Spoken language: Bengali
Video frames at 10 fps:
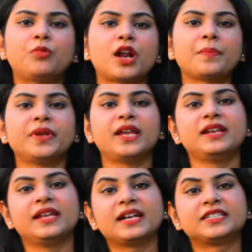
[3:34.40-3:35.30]
এরপর আপনি
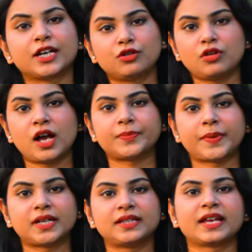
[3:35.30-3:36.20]
ইন্ডিয়ার যে কোনো
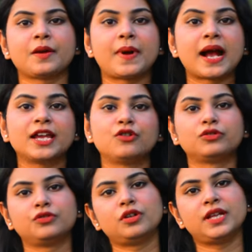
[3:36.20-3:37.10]
হাসপাতাল থেকে বাকি
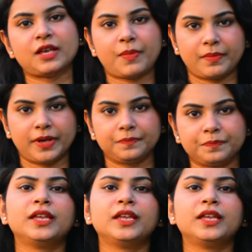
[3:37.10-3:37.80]
ডোজগুলো নিতে পারবেন